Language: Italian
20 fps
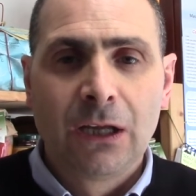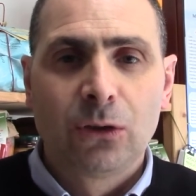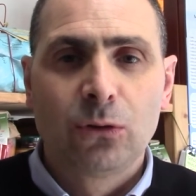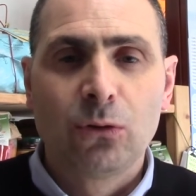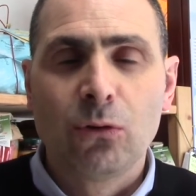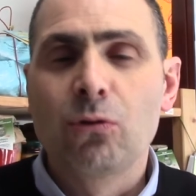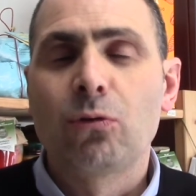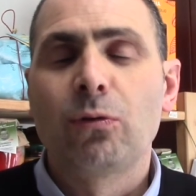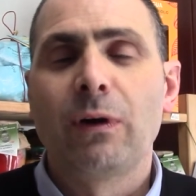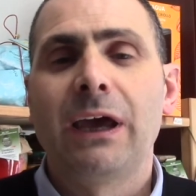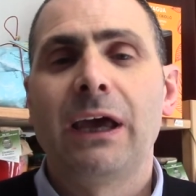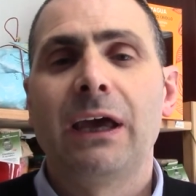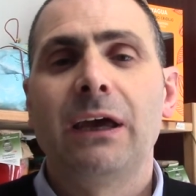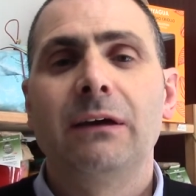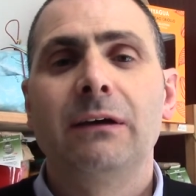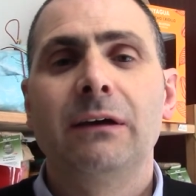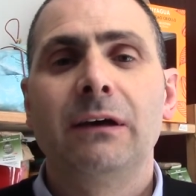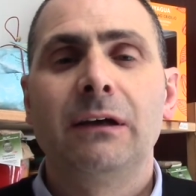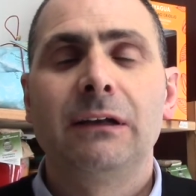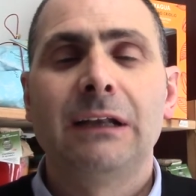Dunque
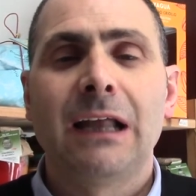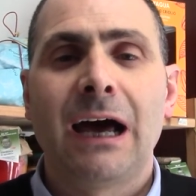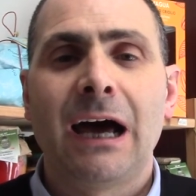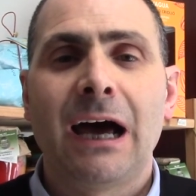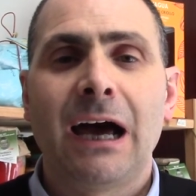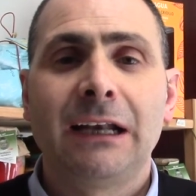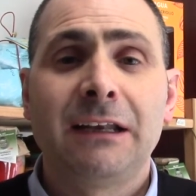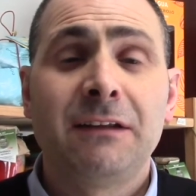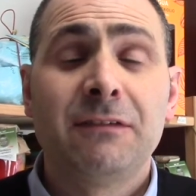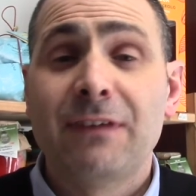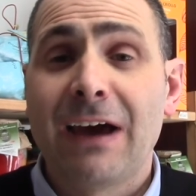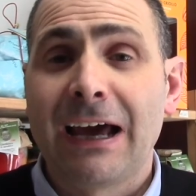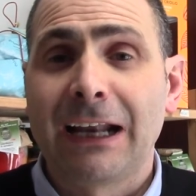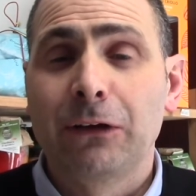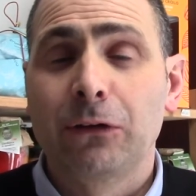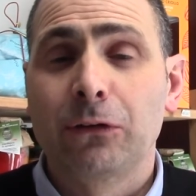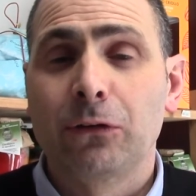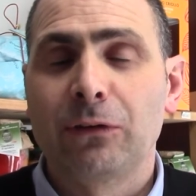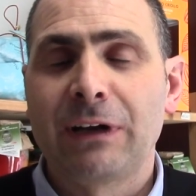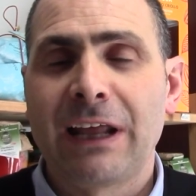eh,
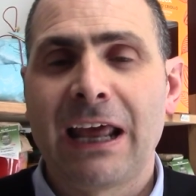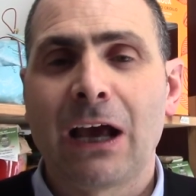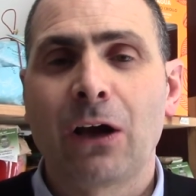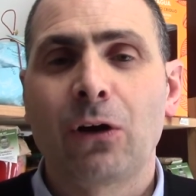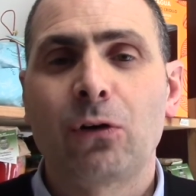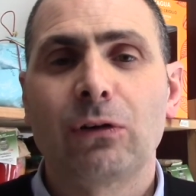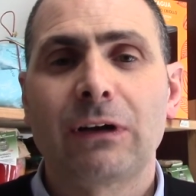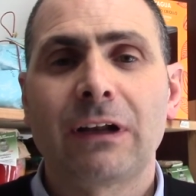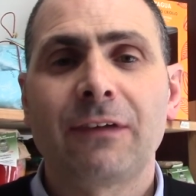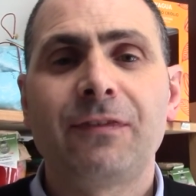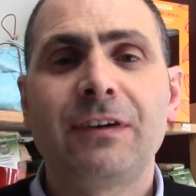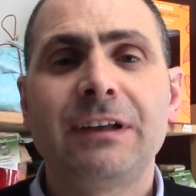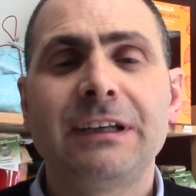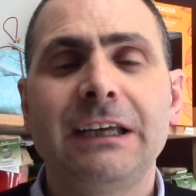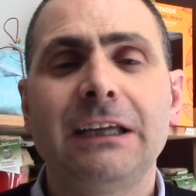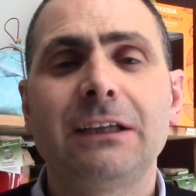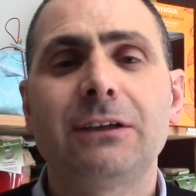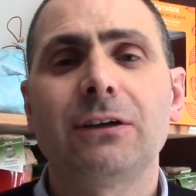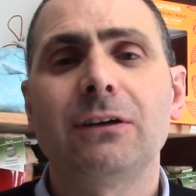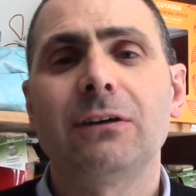l'inverno non è ancora
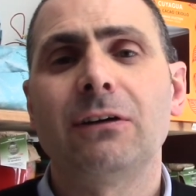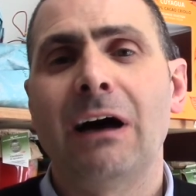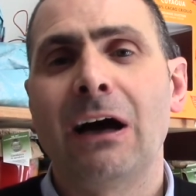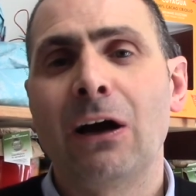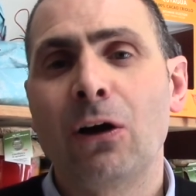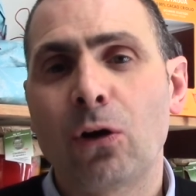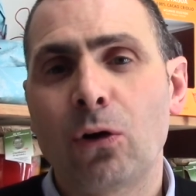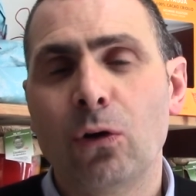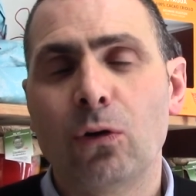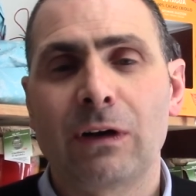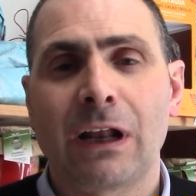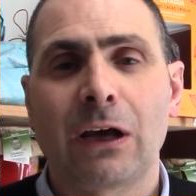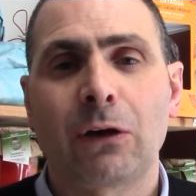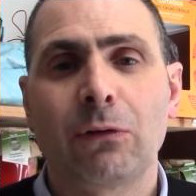finito, ha ancora